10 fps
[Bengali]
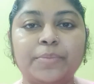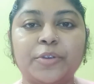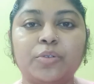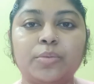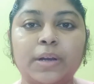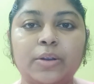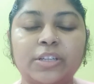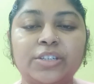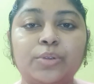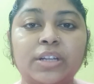আমিও খুব ভালো
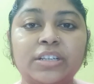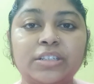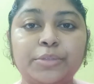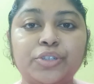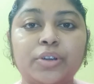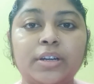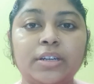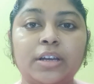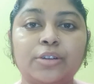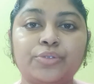আছি তো আজকে যে বিষয়টা
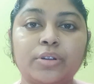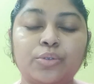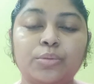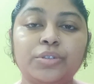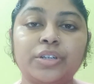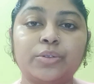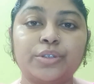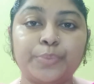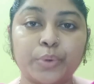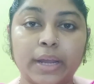নিয়ে আলোচনা করব সেটা
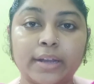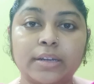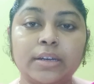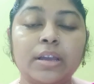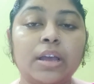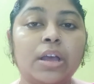হচ্ছে প্রোল্যাকটিন